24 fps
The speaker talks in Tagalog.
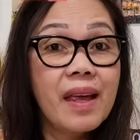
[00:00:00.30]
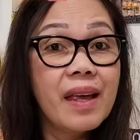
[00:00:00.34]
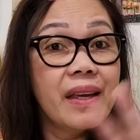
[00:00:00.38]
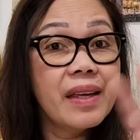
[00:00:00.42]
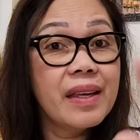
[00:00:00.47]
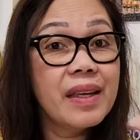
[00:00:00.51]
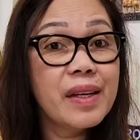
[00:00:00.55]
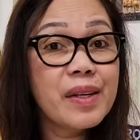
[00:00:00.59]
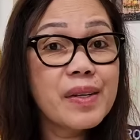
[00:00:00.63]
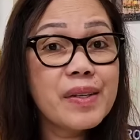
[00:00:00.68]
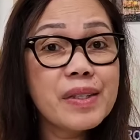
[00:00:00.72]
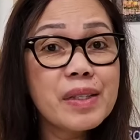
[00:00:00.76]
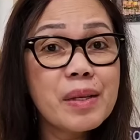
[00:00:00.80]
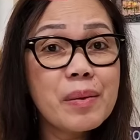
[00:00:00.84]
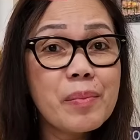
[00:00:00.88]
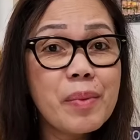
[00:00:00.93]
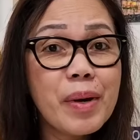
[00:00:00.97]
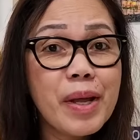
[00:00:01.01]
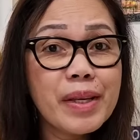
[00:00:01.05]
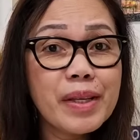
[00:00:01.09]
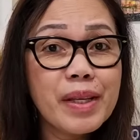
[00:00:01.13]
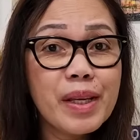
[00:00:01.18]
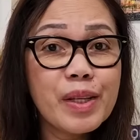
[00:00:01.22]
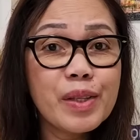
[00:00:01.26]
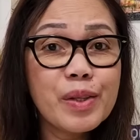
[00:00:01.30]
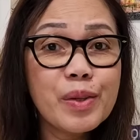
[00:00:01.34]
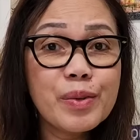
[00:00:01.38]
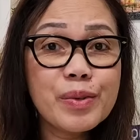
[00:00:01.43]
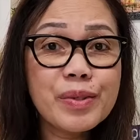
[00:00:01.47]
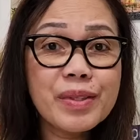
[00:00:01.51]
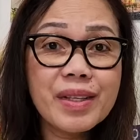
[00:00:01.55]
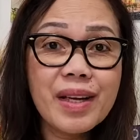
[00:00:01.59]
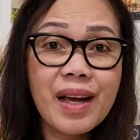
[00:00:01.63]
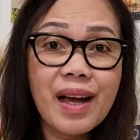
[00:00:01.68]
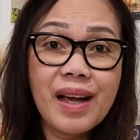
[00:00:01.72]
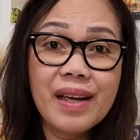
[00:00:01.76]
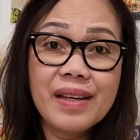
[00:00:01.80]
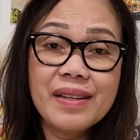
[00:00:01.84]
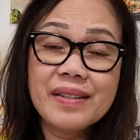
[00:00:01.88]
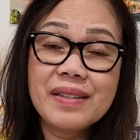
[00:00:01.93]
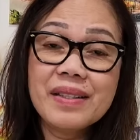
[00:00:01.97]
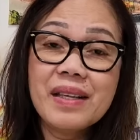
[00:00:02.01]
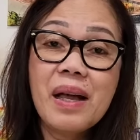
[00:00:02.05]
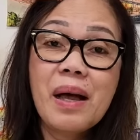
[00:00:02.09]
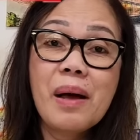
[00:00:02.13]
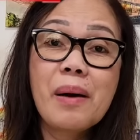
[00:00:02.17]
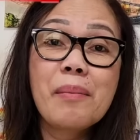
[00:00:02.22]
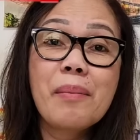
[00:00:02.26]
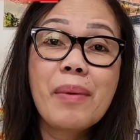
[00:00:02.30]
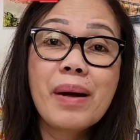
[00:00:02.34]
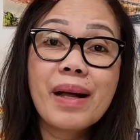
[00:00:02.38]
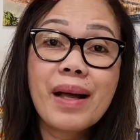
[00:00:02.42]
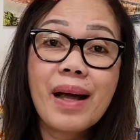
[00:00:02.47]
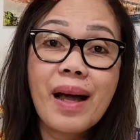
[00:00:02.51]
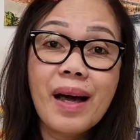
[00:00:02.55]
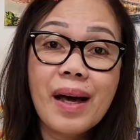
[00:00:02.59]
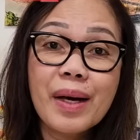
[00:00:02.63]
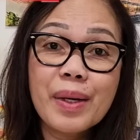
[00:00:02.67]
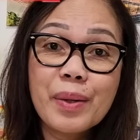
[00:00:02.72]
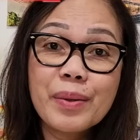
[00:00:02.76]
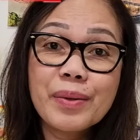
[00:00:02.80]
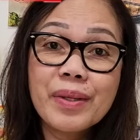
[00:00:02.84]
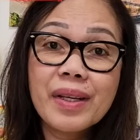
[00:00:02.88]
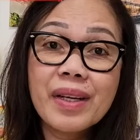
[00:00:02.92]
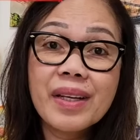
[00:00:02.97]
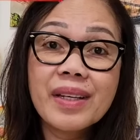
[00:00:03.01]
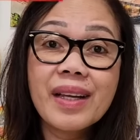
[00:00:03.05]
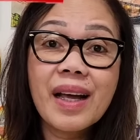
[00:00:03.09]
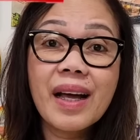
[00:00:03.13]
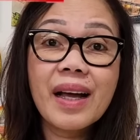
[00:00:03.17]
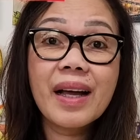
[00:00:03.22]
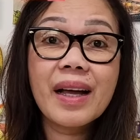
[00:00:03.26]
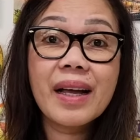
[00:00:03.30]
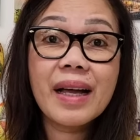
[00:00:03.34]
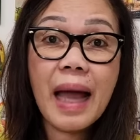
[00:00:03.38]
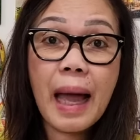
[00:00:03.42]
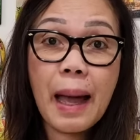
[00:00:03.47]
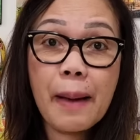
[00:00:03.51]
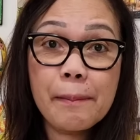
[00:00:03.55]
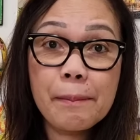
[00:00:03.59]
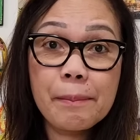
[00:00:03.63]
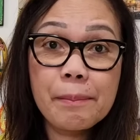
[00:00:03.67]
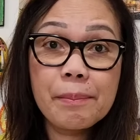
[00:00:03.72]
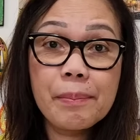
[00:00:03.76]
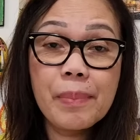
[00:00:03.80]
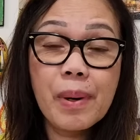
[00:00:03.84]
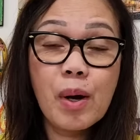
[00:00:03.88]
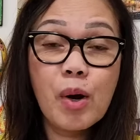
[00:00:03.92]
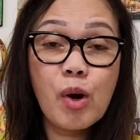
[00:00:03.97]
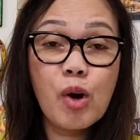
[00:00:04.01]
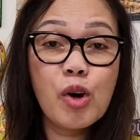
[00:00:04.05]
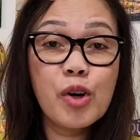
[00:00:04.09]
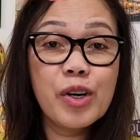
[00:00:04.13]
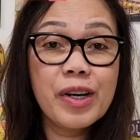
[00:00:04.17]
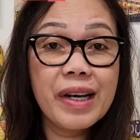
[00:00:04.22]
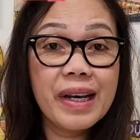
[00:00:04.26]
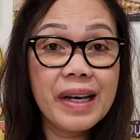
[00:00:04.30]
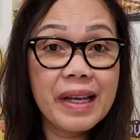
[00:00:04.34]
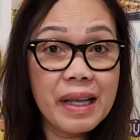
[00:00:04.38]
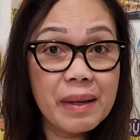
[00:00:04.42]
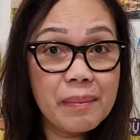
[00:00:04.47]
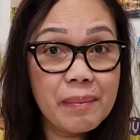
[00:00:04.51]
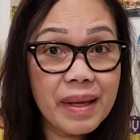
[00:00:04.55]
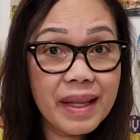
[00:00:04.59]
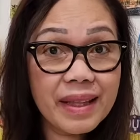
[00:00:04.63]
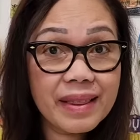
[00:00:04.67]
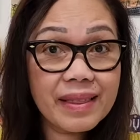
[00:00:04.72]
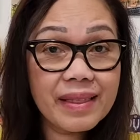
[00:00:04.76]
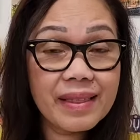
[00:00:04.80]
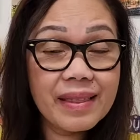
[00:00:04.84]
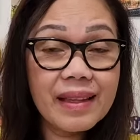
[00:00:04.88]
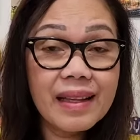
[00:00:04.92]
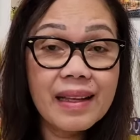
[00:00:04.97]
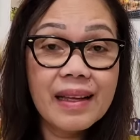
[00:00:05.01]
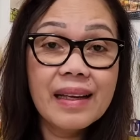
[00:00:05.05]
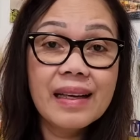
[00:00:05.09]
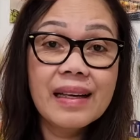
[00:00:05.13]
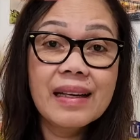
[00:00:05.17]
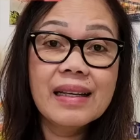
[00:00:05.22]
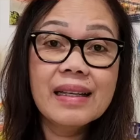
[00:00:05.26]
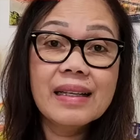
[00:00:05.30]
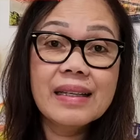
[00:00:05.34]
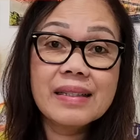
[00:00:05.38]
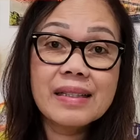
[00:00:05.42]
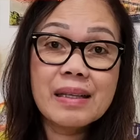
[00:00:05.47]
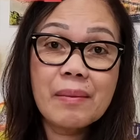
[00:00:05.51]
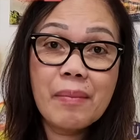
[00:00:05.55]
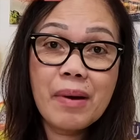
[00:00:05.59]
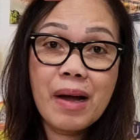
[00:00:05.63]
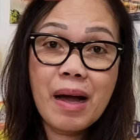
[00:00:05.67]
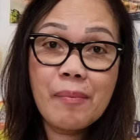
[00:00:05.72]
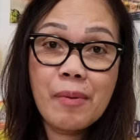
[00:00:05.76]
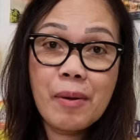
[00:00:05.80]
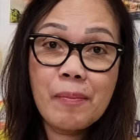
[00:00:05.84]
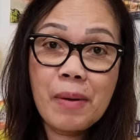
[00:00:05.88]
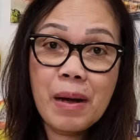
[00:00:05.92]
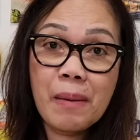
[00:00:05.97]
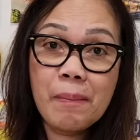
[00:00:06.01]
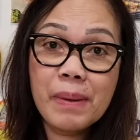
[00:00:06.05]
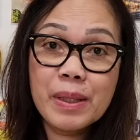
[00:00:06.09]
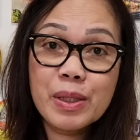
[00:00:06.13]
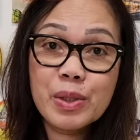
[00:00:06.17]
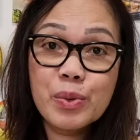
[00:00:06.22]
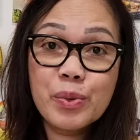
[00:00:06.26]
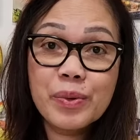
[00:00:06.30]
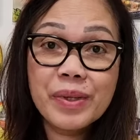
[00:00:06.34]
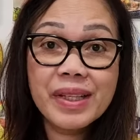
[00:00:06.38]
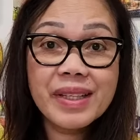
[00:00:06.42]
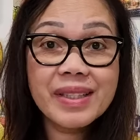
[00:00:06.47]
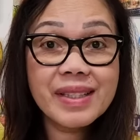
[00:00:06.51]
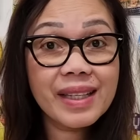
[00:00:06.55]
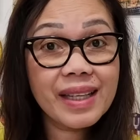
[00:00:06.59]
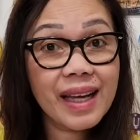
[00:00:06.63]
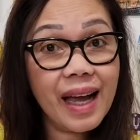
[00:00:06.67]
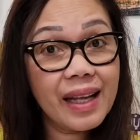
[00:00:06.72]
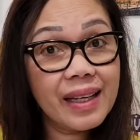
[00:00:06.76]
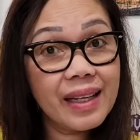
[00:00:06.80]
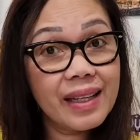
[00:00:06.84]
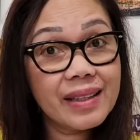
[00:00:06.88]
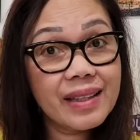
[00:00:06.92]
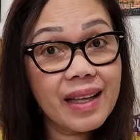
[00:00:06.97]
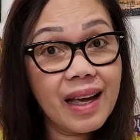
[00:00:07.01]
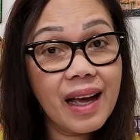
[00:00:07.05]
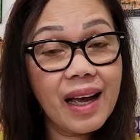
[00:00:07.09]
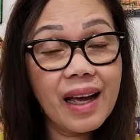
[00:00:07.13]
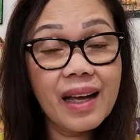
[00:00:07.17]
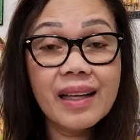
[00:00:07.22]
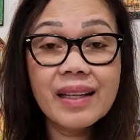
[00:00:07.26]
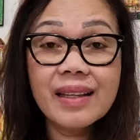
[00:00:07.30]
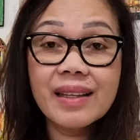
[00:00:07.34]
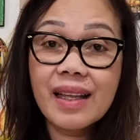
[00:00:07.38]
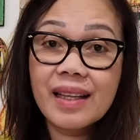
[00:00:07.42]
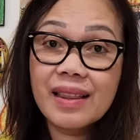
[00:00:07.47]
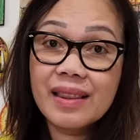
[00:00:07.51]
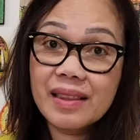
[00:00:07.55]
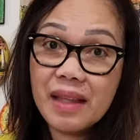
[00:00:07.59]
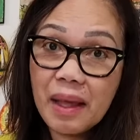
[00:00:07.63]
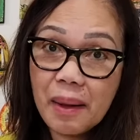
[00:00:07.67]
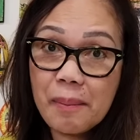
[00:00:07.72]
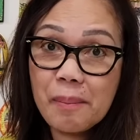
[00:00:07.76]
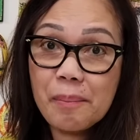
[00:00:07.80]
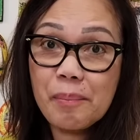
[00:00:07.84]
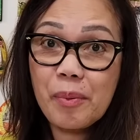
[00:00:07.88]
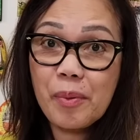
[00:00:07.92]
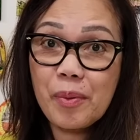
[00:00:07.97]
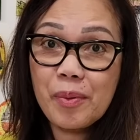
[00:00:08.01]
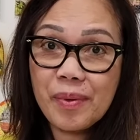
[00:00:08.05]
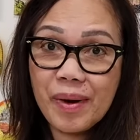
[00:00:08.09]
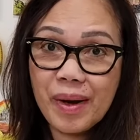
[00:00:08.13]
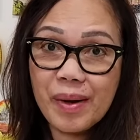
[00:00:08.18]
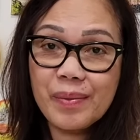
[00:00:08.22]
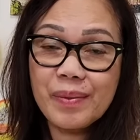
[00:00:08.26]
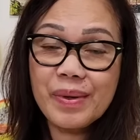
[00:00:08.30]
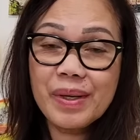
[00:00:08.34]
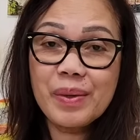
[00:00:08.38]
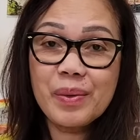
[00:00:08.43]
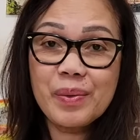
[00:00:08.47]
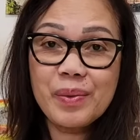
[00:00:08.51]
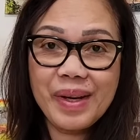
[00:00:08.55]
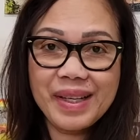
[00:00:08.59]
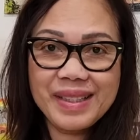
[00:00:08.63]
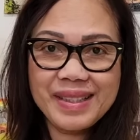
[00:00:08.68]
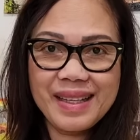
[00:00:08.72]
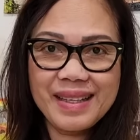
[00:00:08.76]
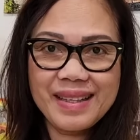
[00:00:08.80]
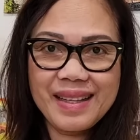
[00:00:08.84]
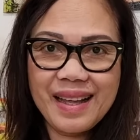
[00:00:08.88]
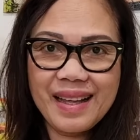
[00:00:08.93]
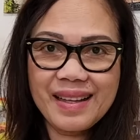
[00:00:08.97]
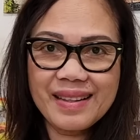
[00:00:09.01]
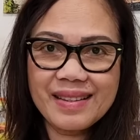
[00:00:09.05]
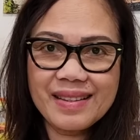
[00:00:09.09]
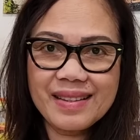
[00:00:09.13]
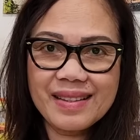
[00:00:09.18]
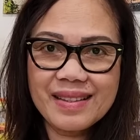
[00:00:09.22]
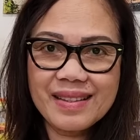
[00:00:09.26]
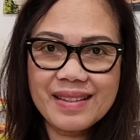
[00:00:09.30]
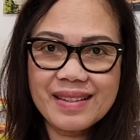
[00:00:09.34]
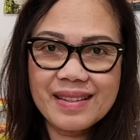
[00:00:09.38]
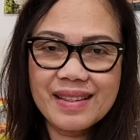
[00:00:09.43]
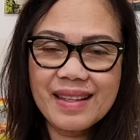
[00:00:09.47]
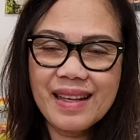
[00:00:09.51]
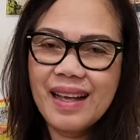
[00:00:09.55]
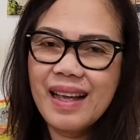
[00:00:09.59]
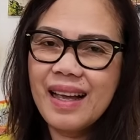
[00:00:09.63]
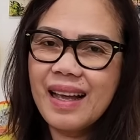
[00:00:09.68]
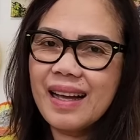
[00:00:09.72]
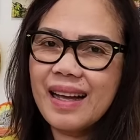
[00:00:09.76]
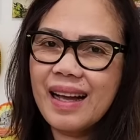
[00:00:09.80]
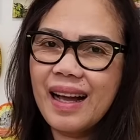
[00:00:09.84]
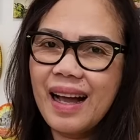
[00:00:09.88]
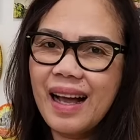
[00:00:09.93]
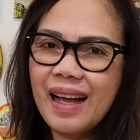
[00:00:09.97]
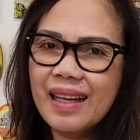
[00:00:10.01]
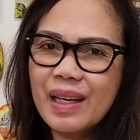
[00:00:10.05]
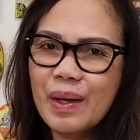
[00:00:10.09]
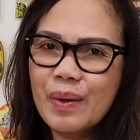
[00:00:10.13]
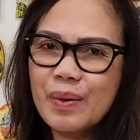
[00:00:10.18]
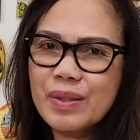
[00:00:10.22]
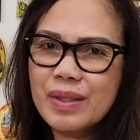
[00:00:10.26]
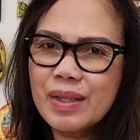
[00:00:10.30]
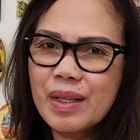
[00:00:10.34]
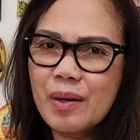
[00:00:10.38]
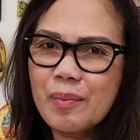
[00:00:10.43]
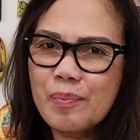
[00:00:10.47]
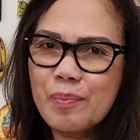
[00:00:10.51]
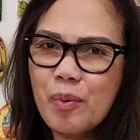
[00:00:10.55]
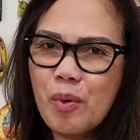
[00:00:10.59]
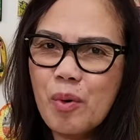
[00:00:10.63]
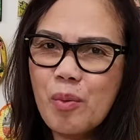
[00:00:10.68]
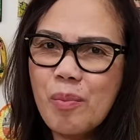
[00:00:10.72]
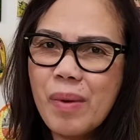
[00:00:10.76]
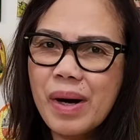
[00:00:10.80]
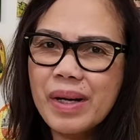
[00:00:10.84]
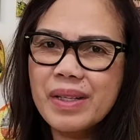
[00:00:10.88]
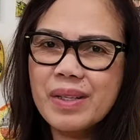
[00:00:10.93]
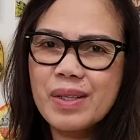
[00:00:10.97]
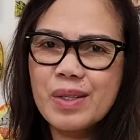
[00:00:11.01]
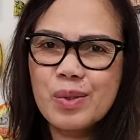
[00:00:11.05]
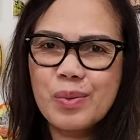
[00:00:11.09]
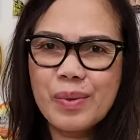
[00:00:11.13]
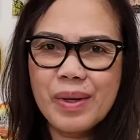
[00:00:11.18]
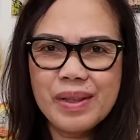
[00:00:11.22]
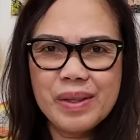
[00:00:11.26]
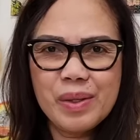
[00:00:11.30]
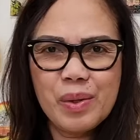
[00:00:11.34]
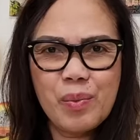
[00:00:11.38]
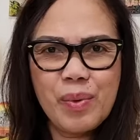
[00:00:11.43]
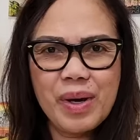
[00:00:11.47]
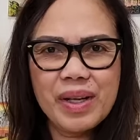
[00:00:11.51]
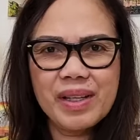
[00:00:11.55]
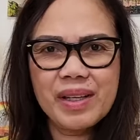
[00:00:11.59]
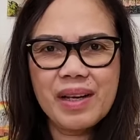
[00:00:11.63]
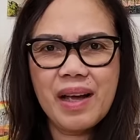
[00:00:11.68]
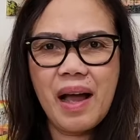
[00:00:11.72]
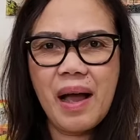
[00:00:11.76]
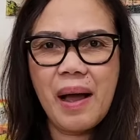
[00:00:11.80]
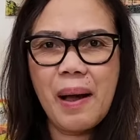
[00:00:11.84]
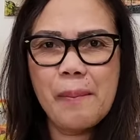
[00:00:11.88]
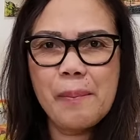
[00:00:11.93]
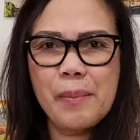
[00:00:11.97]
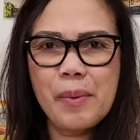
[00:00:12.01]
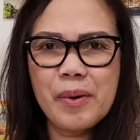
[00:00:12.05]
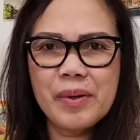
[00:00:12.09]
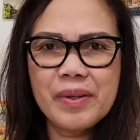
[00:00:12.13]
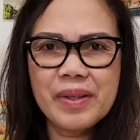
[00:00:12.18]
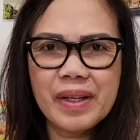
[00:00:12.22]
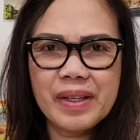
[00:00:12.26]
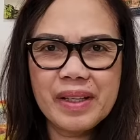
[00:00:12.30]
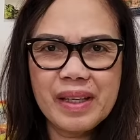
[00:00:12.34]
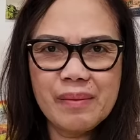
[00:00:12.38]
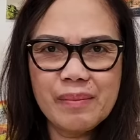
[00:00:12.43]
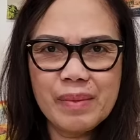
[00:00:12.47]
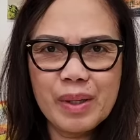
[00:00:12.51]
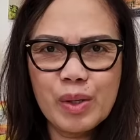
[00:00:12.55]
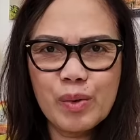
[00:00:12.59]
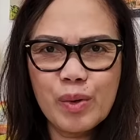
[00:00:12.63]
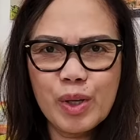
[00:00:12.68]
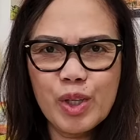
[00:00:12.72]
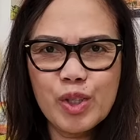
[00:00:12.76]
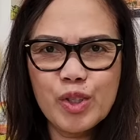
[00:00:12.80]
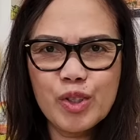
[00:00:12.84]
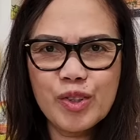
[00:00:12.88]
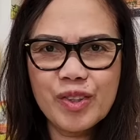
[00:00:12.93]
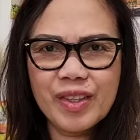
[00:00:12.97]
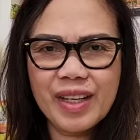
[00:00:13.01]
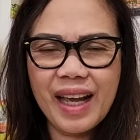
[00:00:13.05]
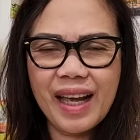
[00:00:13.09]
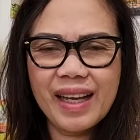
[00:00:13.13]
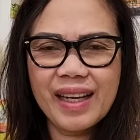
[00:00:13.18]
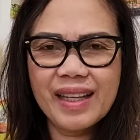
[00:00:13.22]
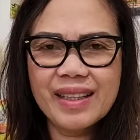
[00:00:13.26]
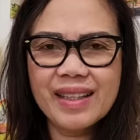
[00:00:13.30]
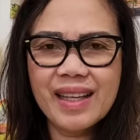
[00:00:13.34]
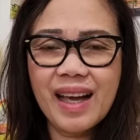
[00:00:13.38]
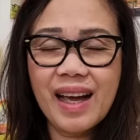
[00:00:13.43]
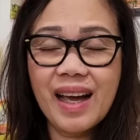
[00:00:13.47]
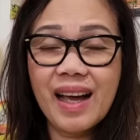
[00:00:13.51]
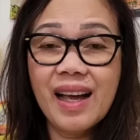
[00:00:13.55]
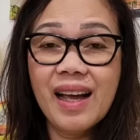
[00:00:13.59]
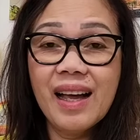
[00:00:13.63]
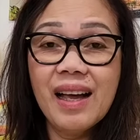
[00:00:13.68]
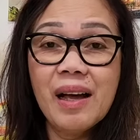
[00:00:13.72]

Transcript: Here's the breaking news guys, magkakaroon na rin ng cap or limit sa mga papapasukin sa Canada na temporary residents. Ka-announce lang po March 21 kahapon ng Immigration Canada.